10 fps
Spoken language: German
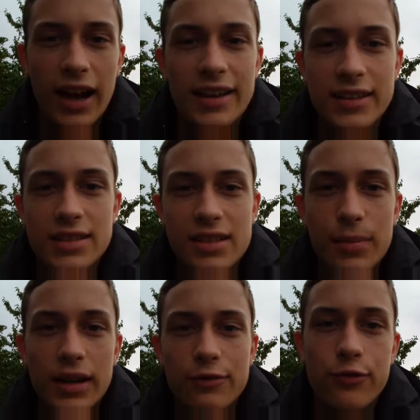einiges
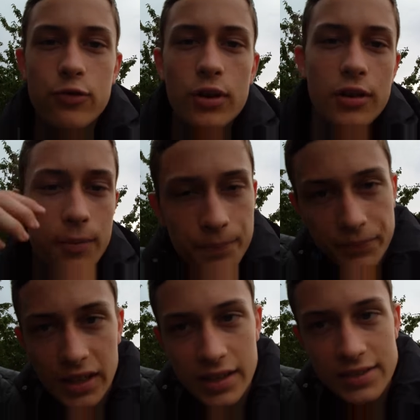gemacht wurde,
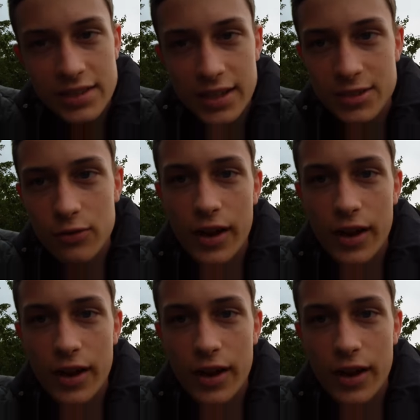ist es jetzt